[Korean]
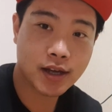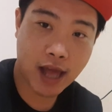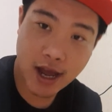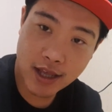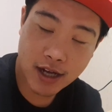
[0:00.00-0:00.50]

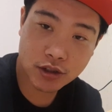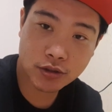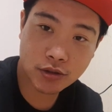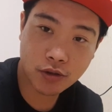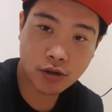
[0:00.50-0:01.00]
강에
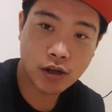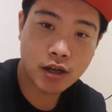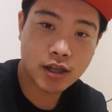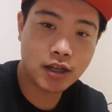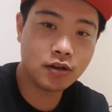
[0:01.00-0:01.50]
가셔서
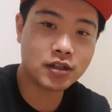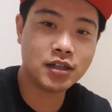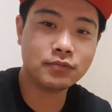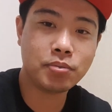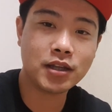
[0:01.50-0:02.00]
이런
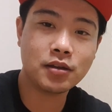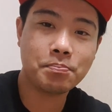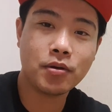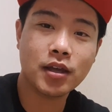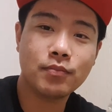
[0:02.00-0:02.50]
큰
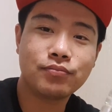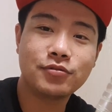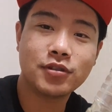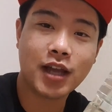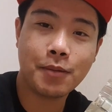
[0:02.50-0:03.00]
페트병에
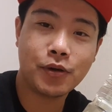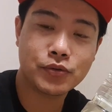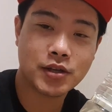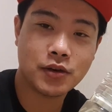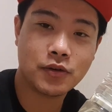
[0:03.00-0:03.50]
물을 담아
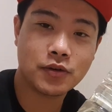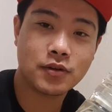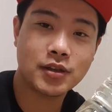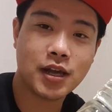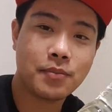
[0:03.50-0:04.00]
오세요.
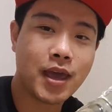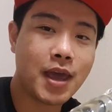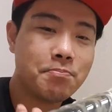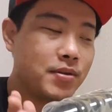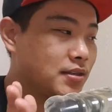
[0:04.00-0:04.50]
그런 다음에
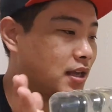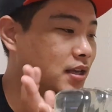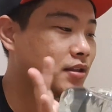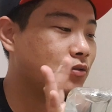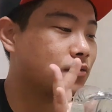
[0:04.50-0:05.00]
햇빛에
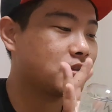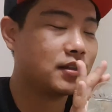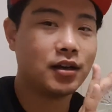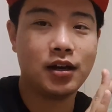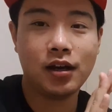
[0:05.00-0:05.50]
있는
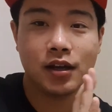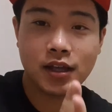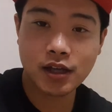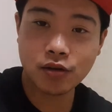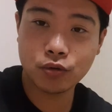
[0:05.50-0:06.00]
곳에다가
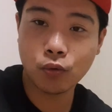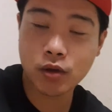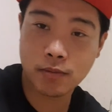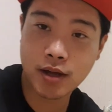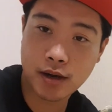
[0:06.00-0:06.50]
이걸
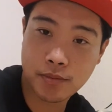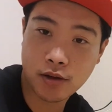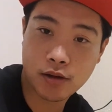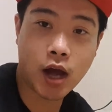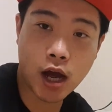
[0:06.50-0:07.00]
놓기만
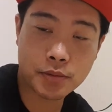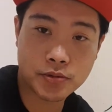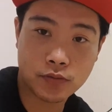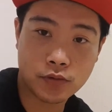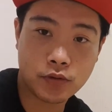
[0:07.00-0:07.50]
하면
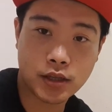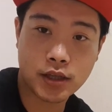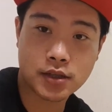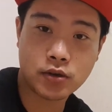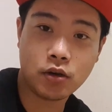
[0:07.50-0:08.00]
강압성으로
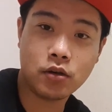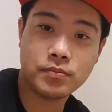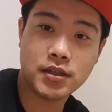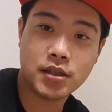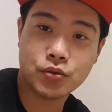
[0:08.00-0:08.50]
인해서
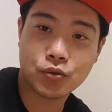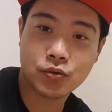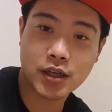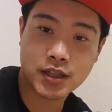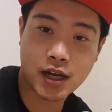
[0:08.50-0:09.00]

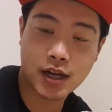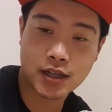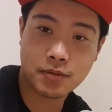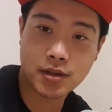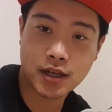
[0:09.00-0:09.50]
미세조류가 자라게
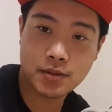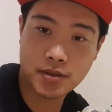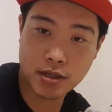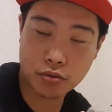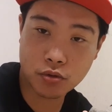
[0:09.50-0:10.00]
됩니다. 이
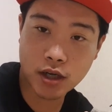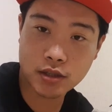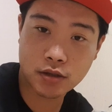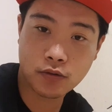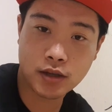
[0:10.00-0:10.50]
미세조류
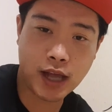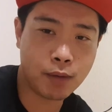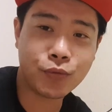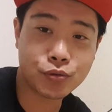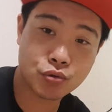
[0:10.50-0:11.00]
같은 경우에는
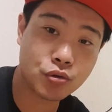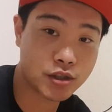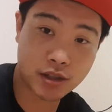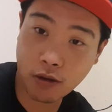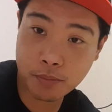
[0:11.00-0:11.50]
암컷
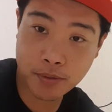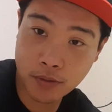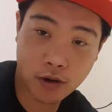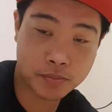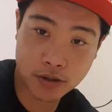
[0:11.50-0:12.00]
수컷이 따로
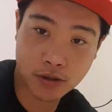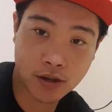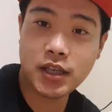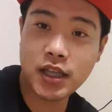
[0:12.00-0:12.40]
필요가 없죠.